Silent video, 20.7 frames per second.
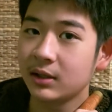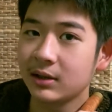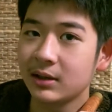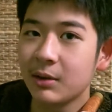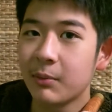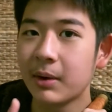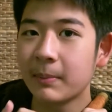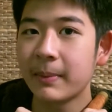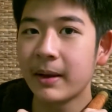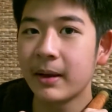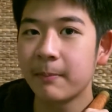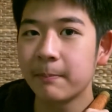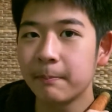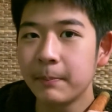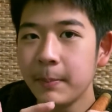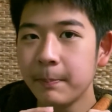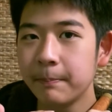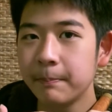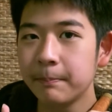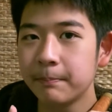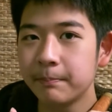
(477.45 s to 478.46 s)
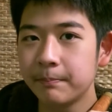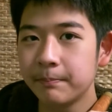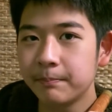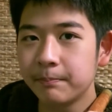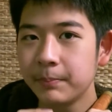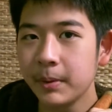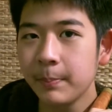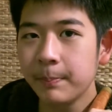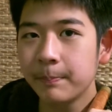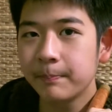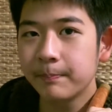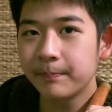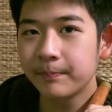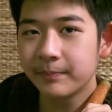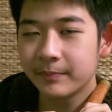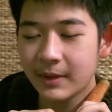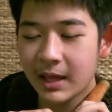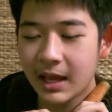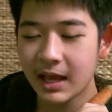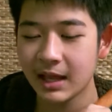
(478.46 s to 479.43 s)
ตวัดไปปุ๊บปุ๊บ
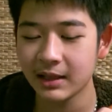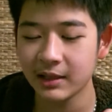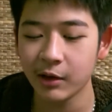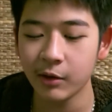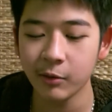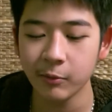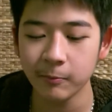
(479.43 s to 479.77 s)
อ่าแล้ว